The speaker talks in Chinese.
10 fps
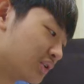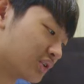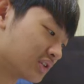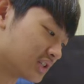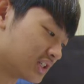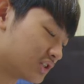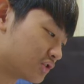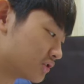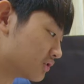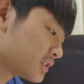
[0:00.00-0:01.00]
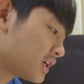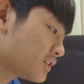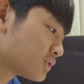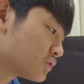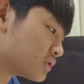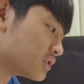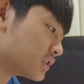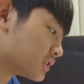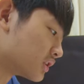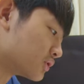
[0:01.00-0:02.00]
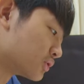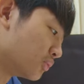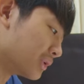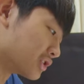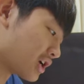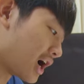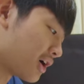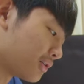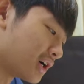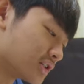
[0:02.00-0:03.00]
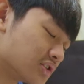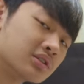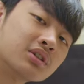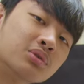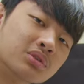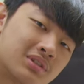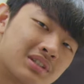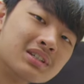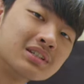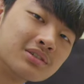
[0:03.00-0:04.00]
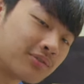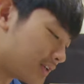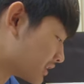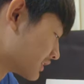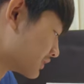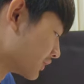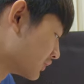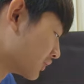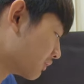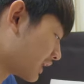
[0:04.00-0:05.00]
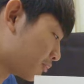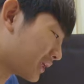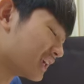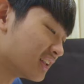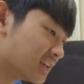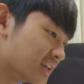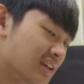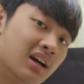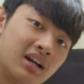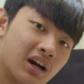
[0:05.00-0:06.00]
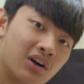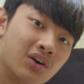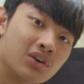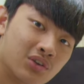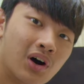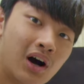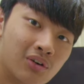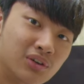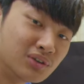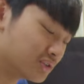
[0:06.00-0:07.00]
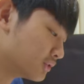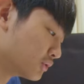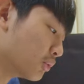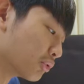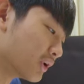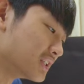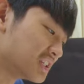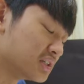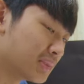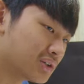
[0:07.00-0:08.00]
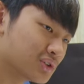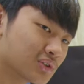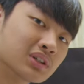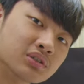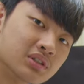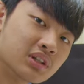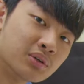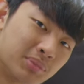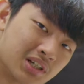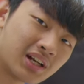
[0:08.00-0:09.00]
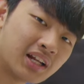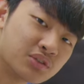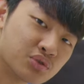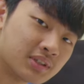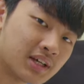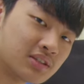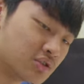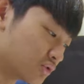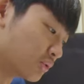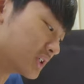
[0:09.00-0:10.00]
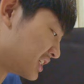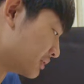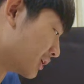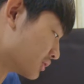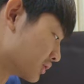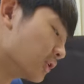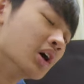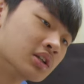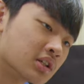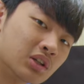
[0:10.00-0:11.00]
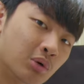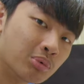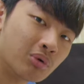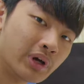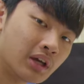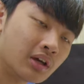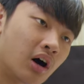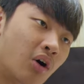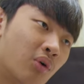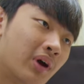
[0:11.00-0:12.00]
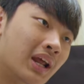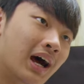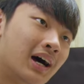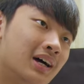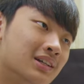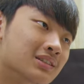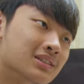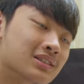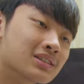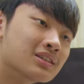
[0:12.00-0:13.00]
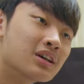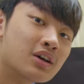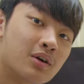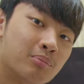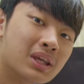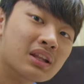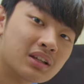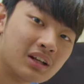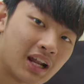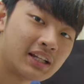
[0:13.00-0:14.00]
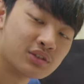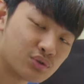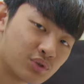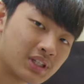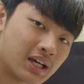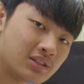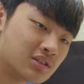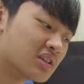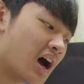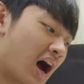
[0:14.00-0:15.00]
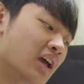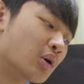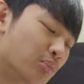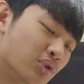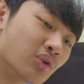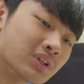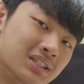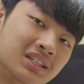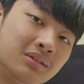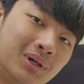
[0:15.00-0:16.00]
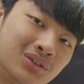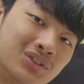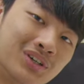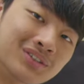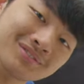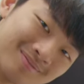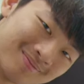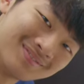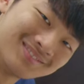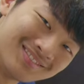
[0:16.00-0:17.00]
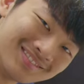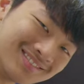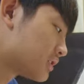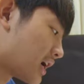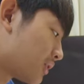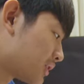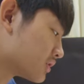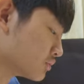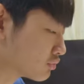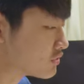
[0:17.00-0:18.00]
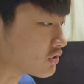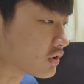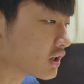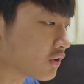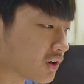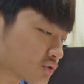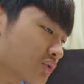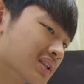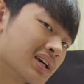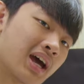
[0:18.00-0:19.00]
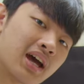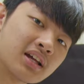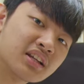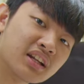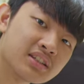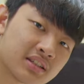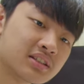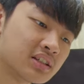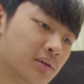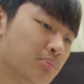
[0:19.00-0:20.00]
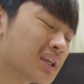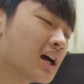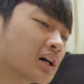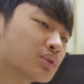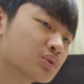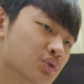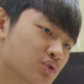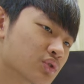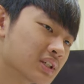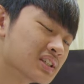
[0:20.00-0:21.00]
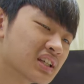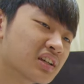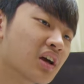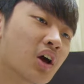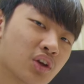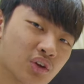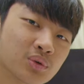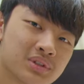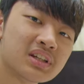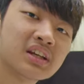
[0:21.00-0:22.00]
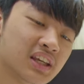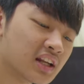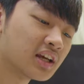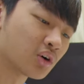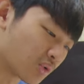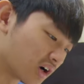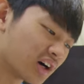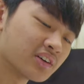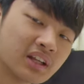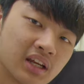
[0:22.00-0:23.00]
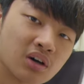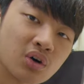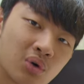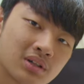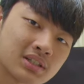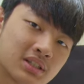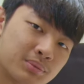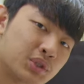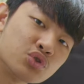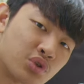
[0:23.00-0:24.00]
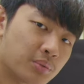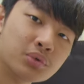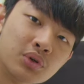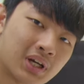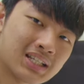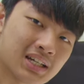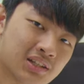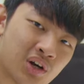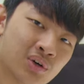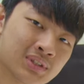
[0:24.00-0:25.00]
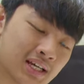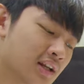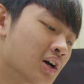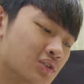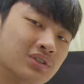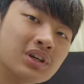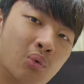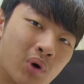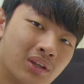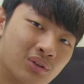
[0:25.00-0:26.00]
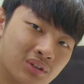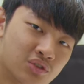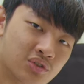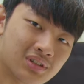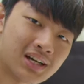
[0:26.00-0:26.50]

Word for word: 用到这些纸。下一种纸呢，这个就是我们的插画纸，这个我自己是非常喜欢用，因为它便宜，然后又好用，又不会起毛球，像是比较烂的水彩纸。都会起毛球，这个都不会哦，会啦，只是比那烂的水彩纸还要不容易起毛球。这插画纸不只是可以画水彩啊，你连色铅笔啊，或者是水性、油性的颜料、广告颜料画在上面，全部都看起来超赞，就是一个万用的纸